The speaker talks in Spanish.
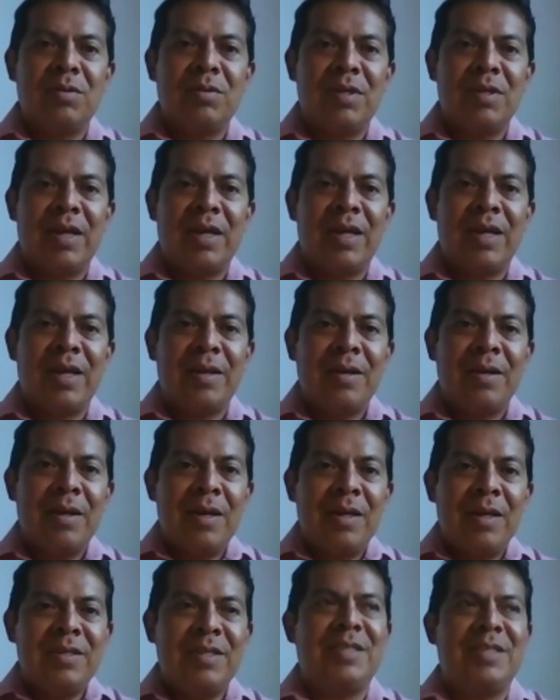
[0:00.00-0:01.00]
O sea,
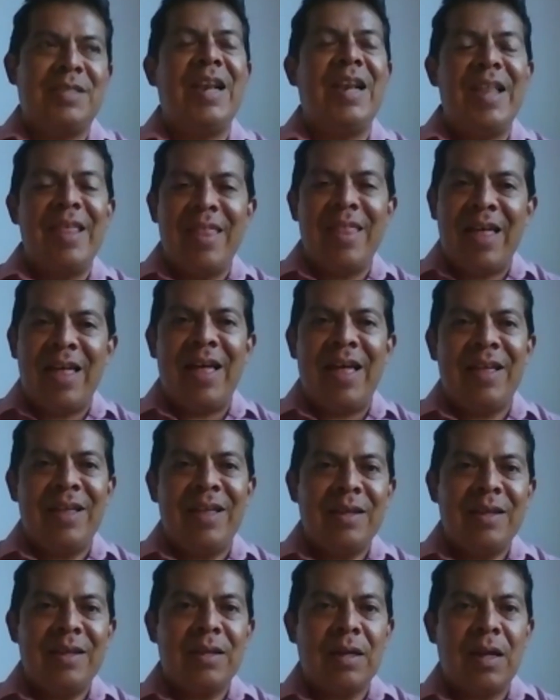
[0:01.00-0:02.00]
sí se le da
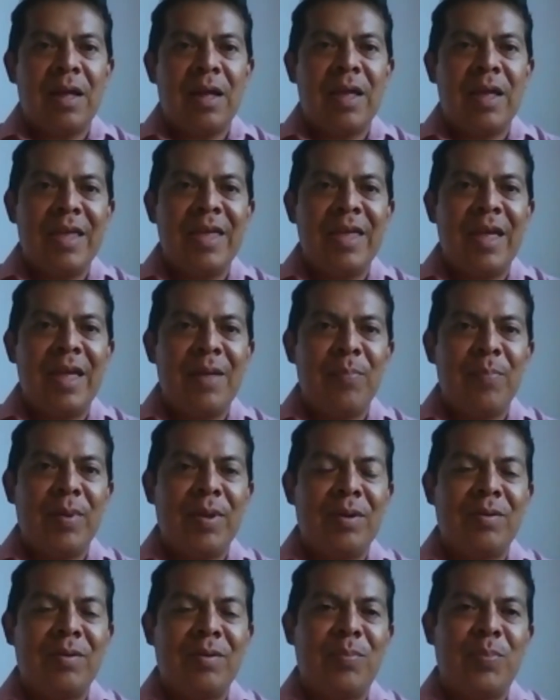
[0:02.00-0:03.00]
a ella,
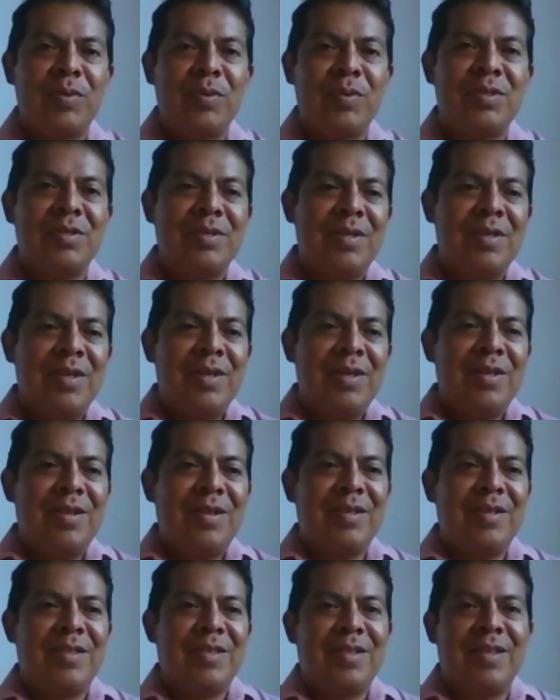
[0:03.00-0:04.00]
pero pues
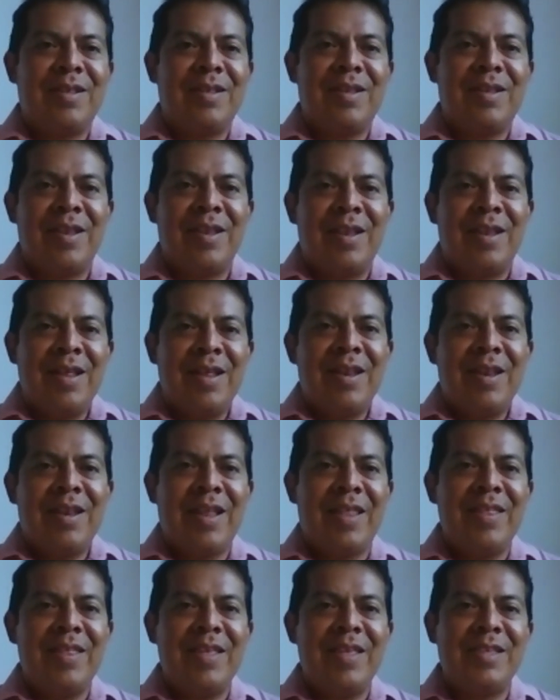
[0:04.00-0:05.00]
este,
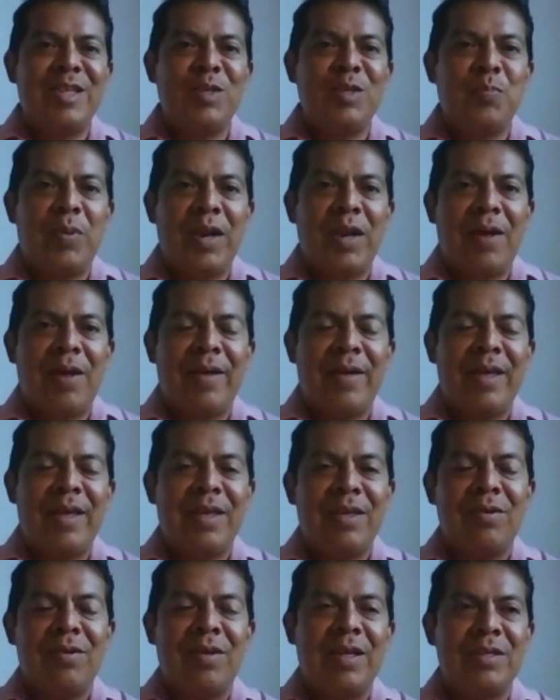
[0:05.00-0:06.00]
nadie se esperaba
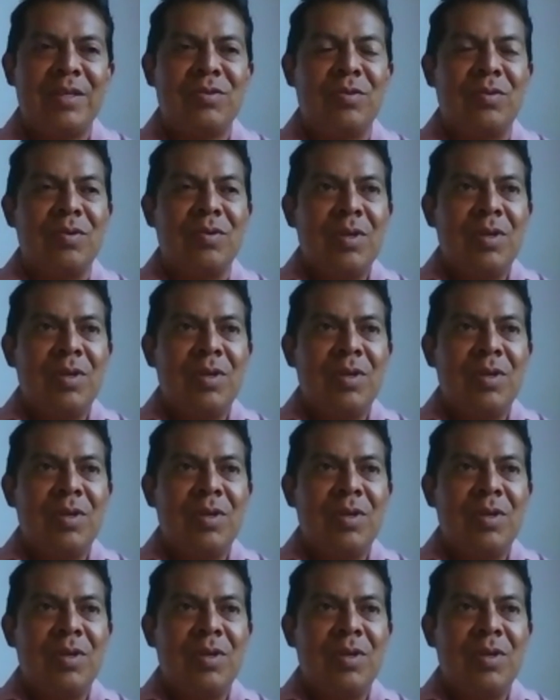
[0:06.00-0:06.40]
eso.